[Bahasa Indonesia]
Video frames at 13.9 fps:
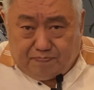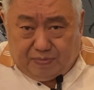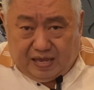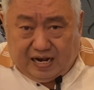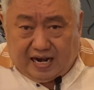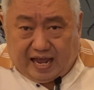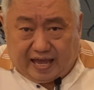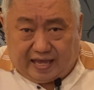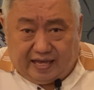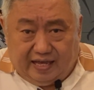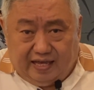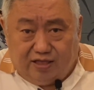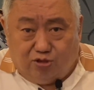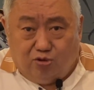pileg
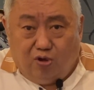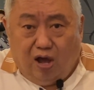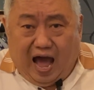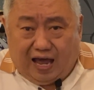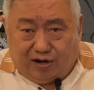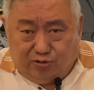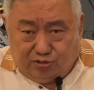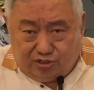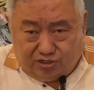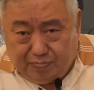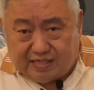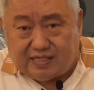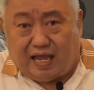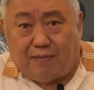itu harus
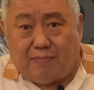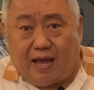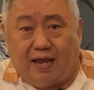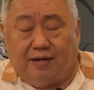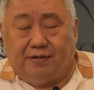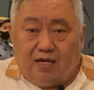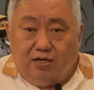bersamaan.